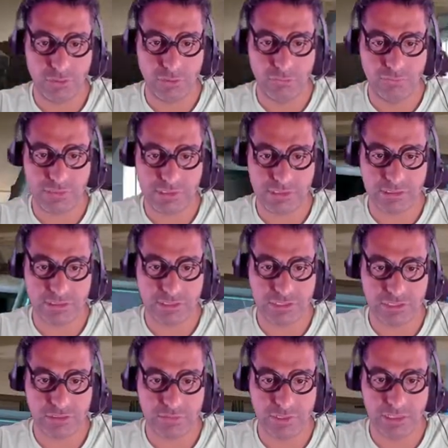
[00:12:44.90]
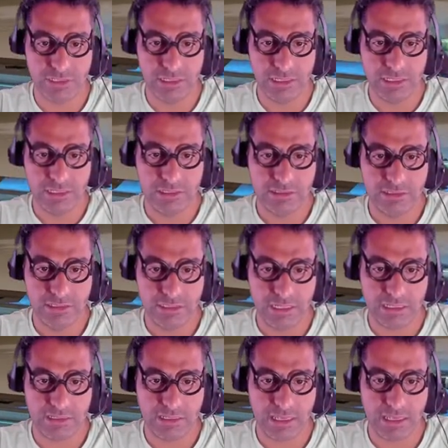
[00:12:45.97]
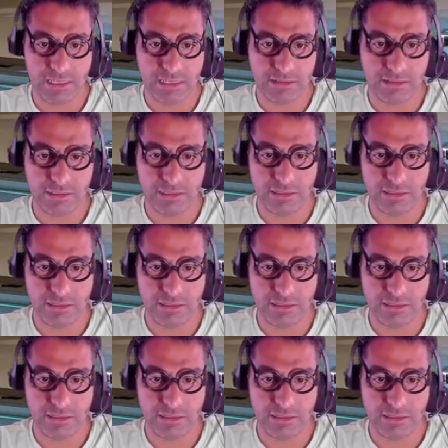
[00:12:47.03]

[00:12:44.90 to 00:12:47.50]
fırsatı kaçırmayın. Direkt denk getirin.